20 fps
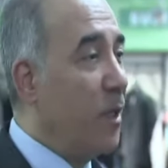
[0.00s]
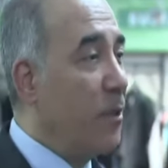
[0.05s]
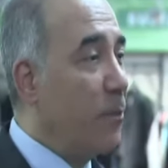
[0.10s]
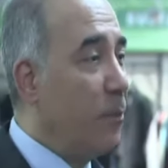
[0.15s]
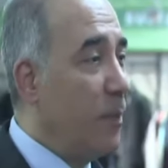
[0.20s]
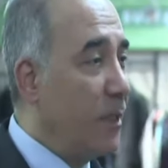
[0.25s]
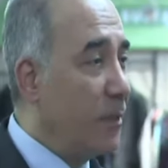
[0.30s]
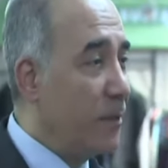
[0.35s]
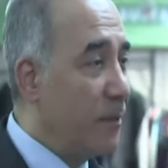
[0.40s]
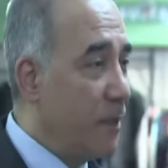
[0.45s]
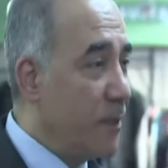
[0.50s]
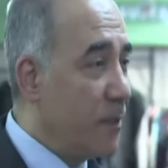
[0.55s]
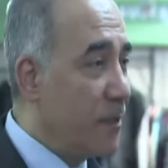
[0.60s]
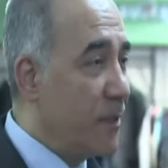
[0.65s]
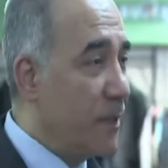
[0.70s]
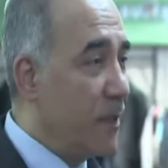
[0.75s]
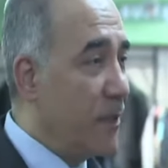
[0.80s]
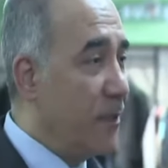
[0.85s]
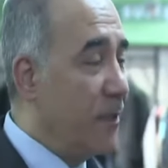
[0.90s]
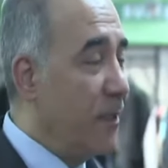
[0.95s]

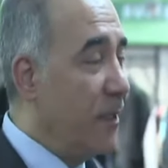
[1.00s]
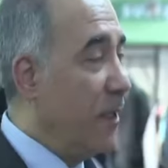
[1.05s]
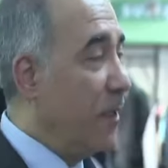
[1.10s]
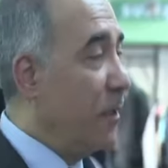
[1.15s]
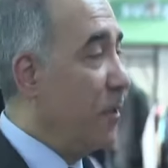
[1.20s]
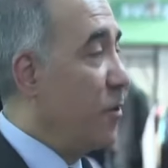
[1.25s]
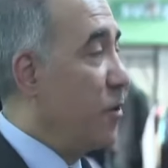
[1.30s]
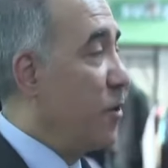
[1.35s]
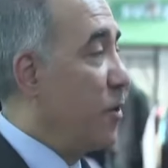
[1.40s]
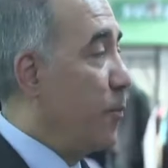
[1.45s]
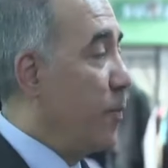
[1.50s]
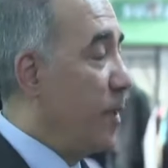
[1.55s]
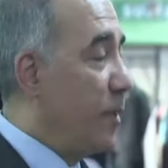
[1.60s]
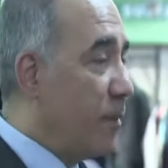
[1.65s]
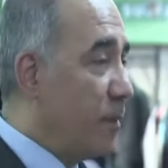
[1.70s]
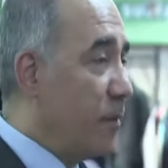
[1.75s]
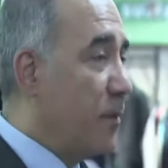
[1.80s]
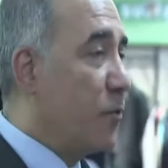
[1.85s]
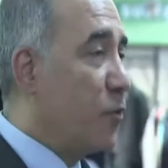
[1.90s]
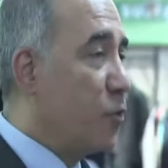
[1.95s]
berberdeysek, işte
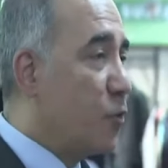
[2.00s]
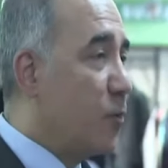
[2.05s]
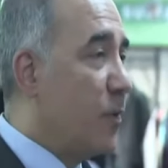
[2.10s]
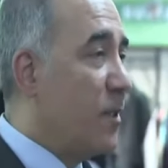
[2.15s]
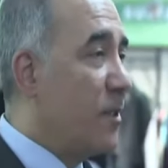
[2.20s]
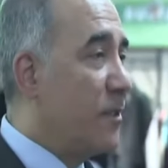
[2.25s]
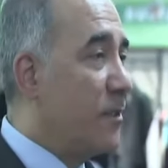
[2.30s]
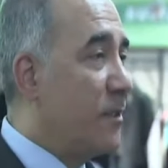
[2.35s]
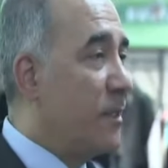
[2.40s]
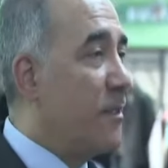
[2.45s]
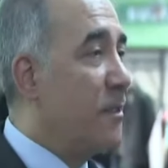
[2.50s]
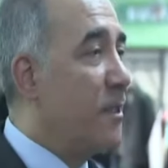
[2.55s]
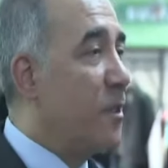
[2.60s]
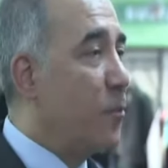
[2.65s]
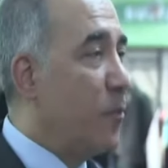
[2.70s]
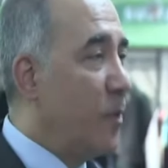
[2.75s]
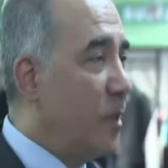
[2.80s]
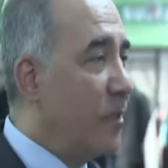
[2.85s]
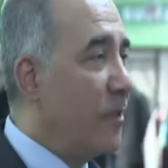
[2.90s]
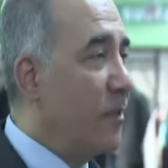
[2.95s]
PTT
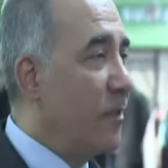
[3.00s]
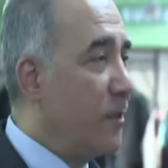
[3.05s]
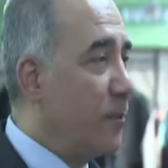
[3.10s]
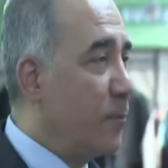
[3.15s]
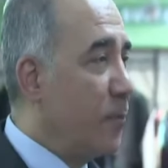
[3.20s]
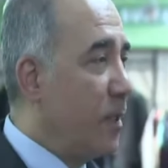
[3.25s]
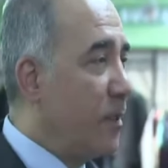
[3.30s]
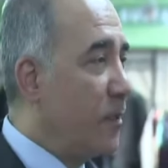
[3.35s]
şubesindeysek, bankada